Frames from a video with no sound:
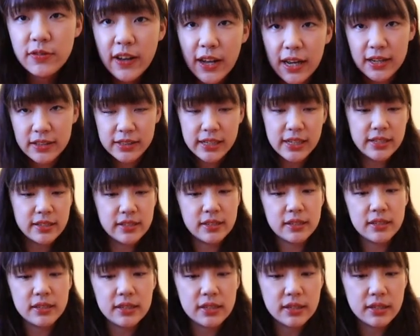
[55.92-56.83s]
法好像
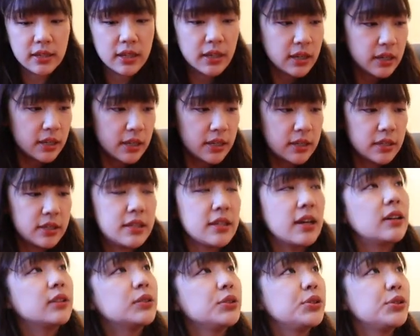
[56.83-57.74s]
是
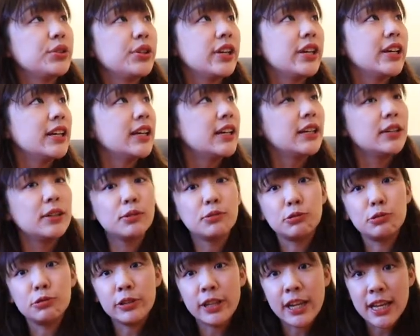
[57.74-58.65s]
小学
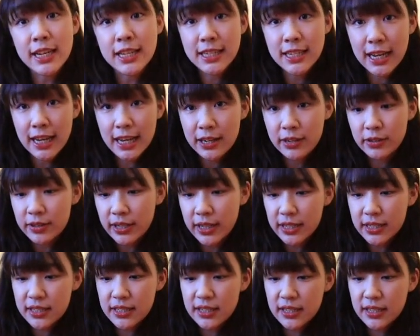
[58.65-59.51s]
五年级还是六年